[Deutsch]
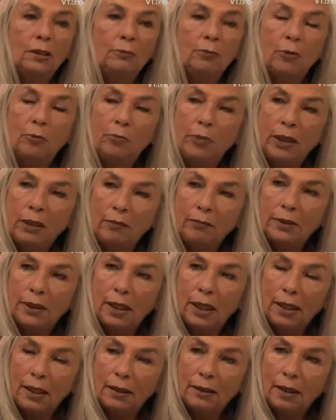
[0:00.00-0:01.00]
Und das Problem
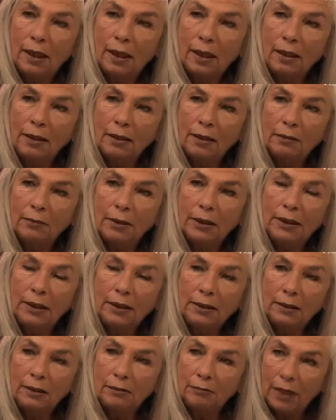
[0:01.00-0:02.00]
sah er darin, dass
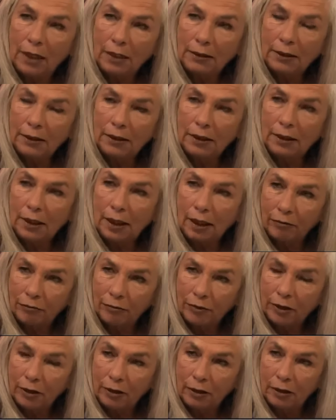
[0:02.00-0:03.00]
man diese gewaltigen
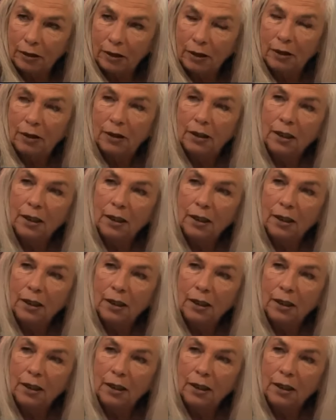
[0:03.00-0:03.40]
Kräfte